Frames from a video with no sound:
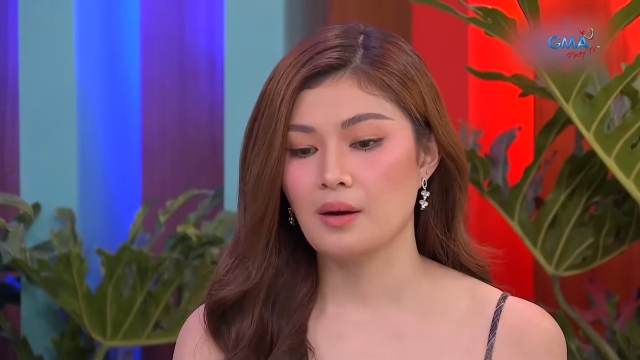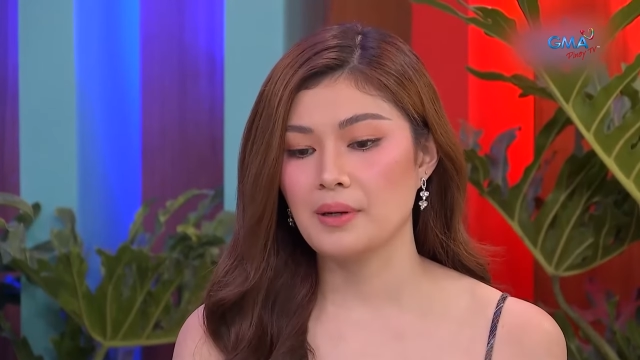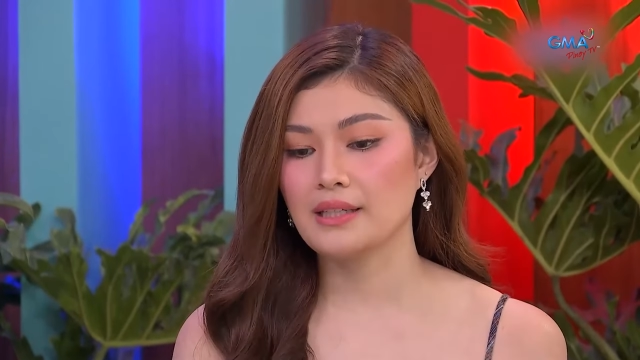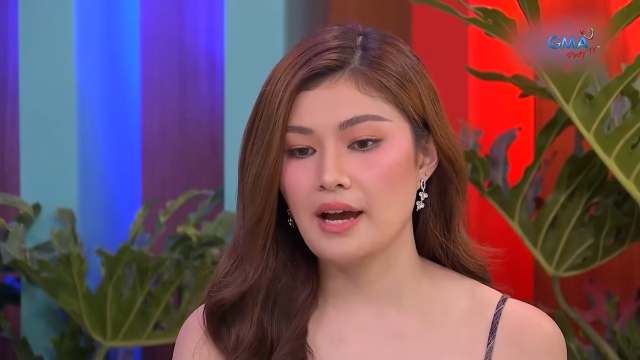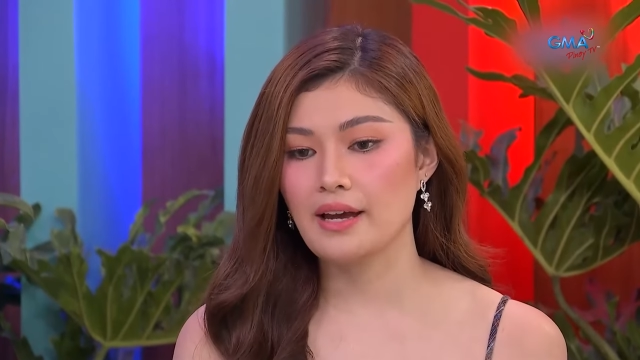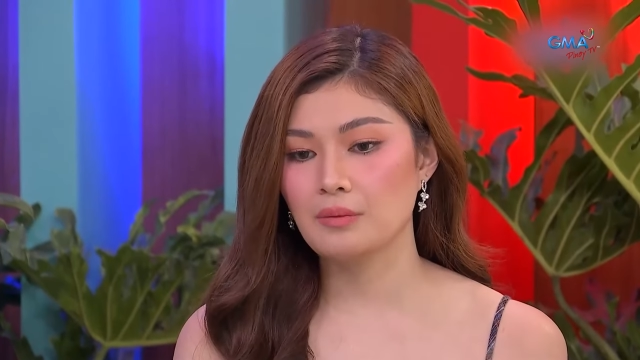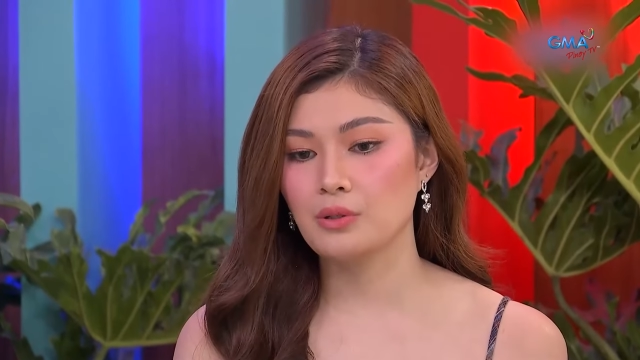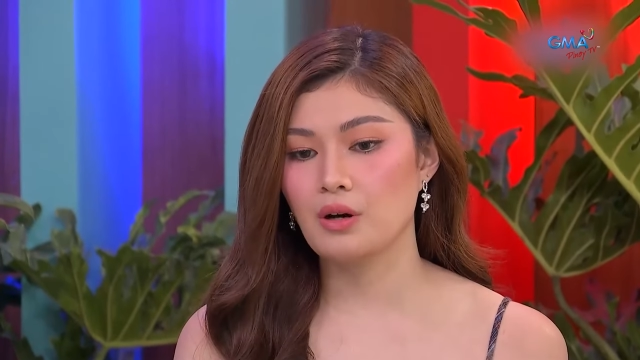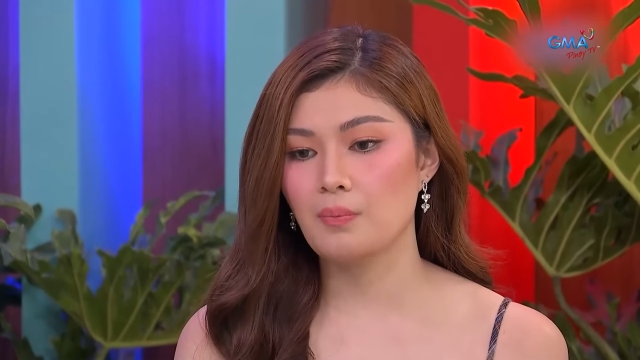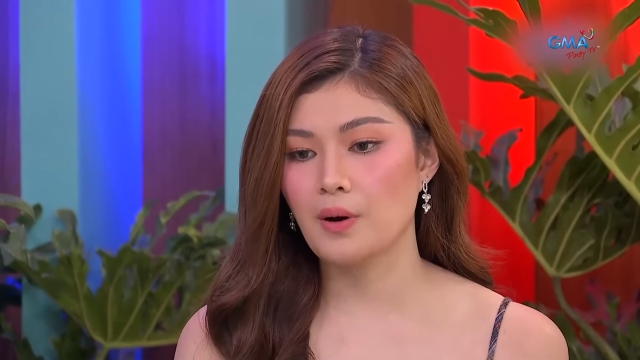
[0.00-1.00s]
pag hinahayaan mo
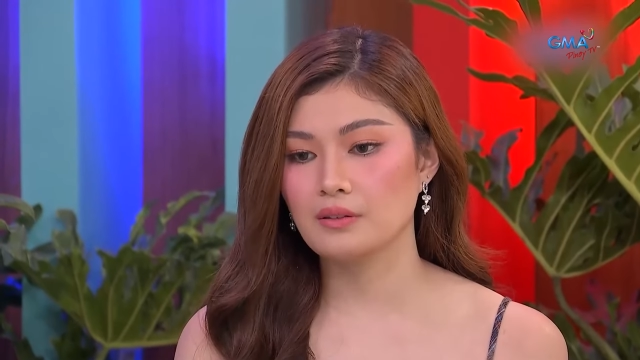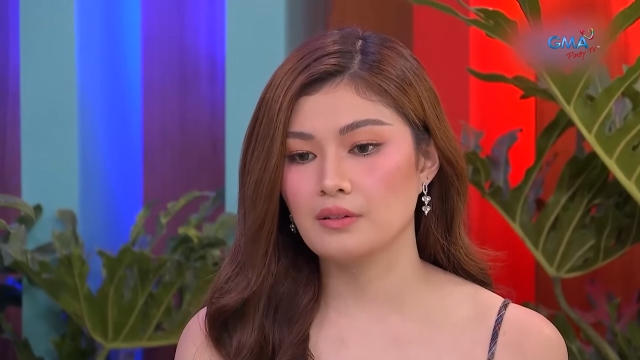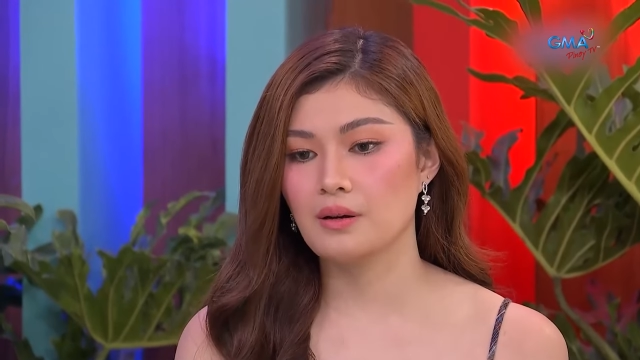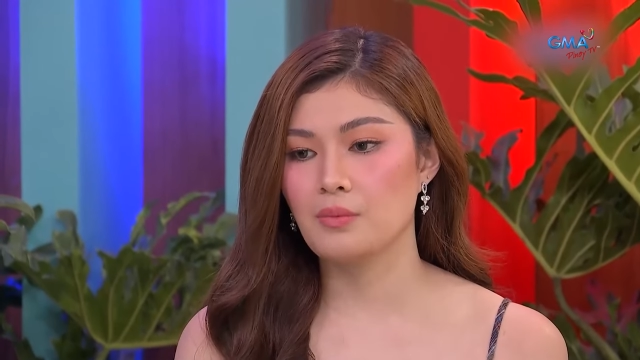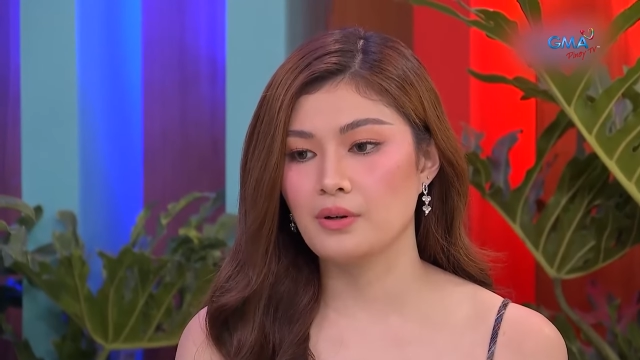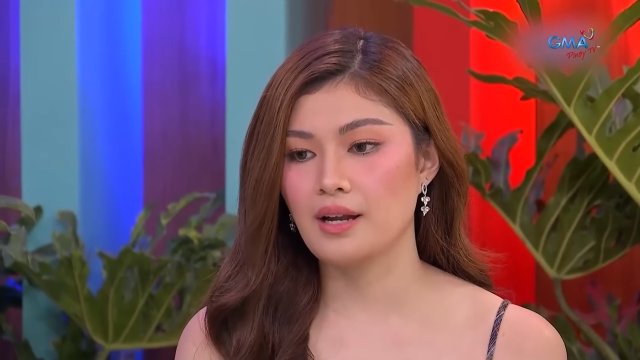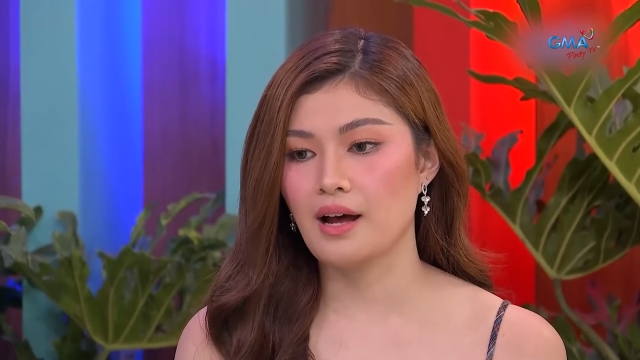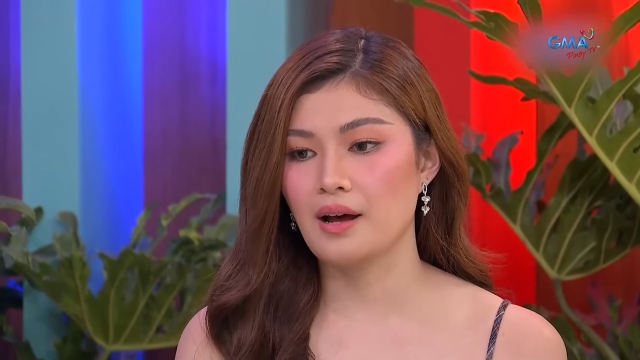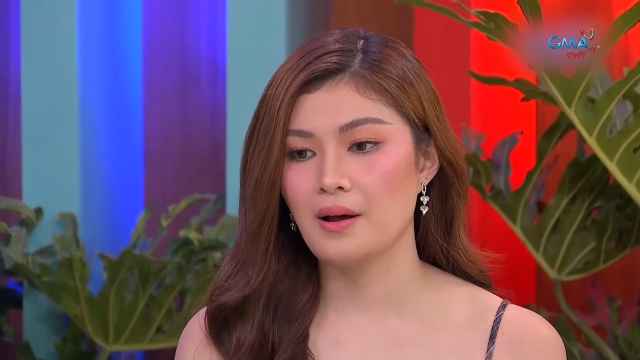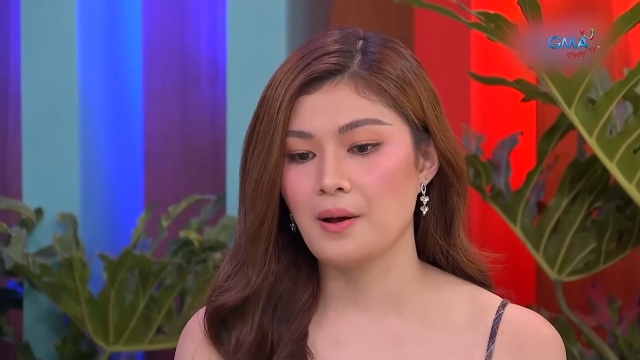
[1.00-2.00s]
yung kapartner mo na